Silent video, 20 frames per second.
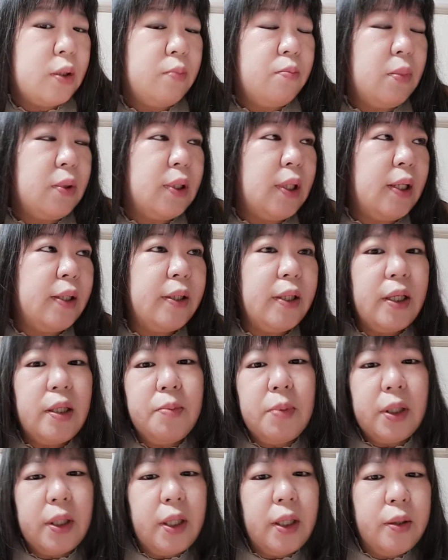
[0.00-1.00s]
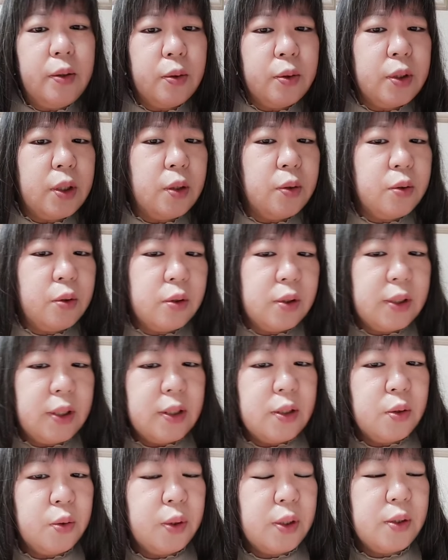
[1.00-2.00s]
まあ、大体今権力者の人全員
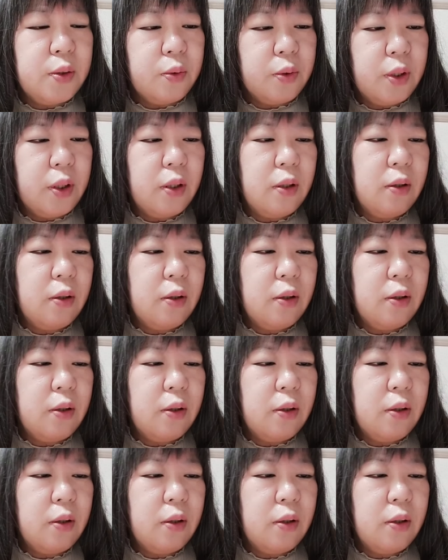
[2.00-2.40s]
そうですよね。